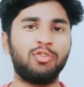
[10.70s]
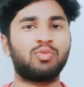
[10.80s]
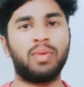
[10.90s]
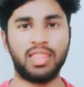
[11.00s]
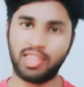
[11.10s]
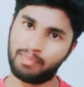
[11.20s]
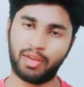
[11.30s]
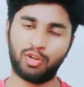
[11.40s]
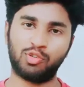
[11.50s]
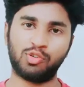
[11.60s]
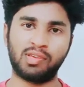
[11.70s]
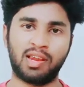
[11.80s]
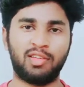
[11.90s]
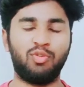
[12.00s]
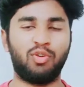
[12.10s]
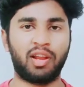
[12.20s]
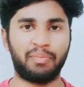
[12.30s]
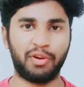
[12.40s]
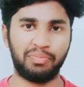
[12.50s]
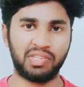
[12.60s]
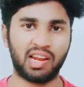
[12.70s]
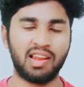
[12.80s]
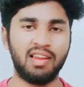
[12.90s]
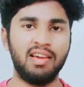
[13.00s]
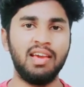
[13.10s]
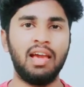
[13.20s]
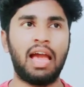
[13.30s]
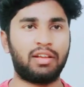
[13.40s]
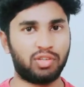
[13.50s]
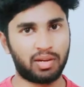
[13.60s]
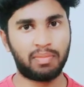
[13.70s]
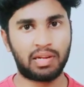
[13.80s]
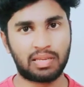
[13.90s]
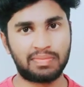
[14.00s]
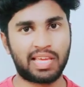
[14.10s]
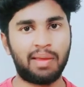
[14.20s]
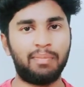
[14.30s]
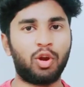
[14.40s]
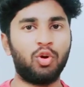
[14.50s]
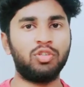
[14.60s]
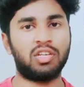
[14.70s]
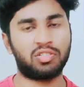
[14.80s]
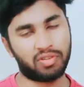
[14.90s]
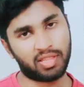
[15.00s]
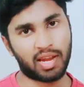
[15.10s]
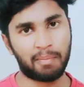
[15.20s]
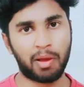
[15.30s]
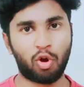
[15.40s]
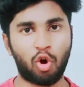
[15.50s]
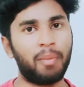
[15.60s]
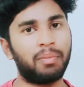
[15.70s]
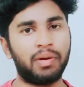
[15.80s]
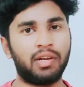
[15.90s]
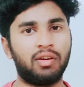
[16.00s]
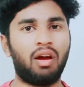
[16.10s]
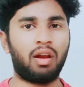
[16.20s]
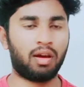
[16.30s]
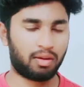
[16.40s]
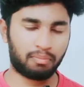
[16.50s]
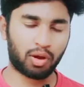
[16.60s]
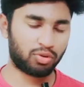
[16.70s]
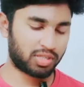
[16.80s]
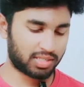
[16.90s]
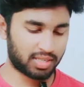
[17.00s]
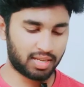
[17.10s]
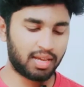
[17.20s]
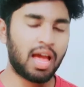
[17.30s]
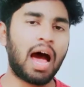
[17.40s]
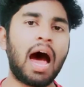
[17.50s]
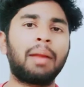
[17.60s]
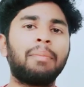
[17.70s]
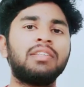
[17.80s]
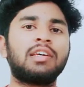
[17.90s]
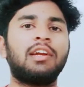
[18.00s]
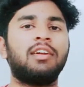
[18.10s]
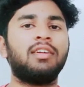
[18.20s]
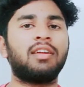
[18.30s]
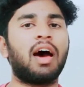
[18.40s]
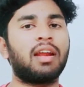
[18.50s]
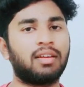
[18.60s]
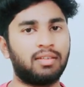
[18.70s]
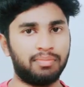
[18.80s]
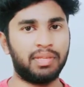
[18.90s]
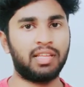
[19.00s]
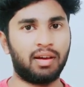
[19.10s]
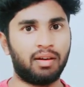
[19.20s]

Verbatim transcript: సుమంత్ మీరు చూస్తున్నది గురుటమ్ యూట్యూబ్ ఛానల్ యాక్చువల్గా మన సబ్స్క్రైబర్లో జశ్వంత్ అనే అబ్బాయి కామెంట్ పెట్టాడు అన్న మాకు వచ్చేసి ఆర్మేచర్ అండ్ టార్క్ మీద